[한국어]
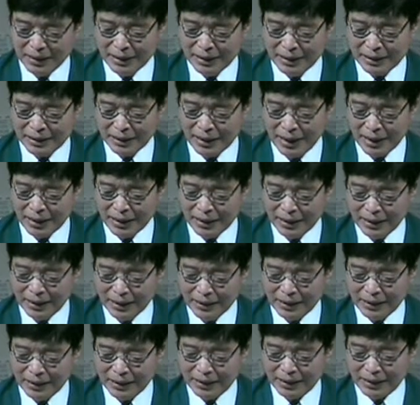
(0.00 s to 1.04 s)

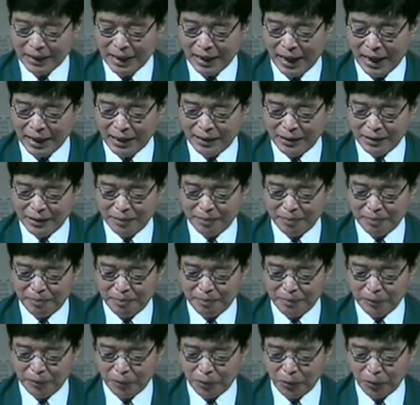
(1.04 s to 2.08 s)
살인, 간음,
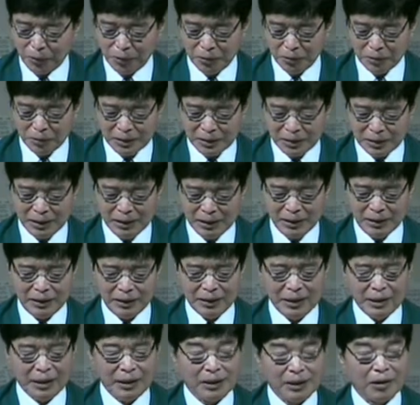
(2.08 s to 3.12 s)
도둑질,
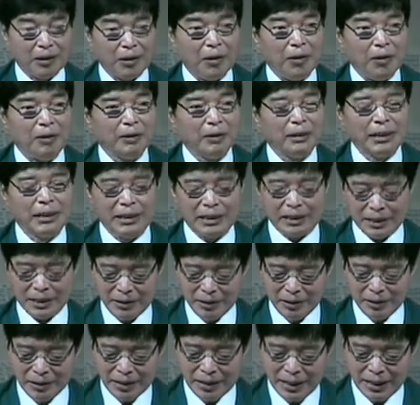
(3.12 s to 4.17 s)
거짓
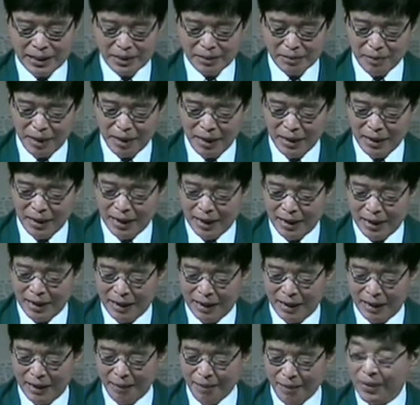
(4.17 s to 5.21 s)
증언하지
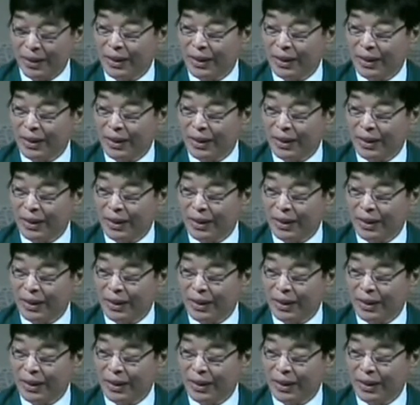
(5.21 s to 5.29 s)
말라.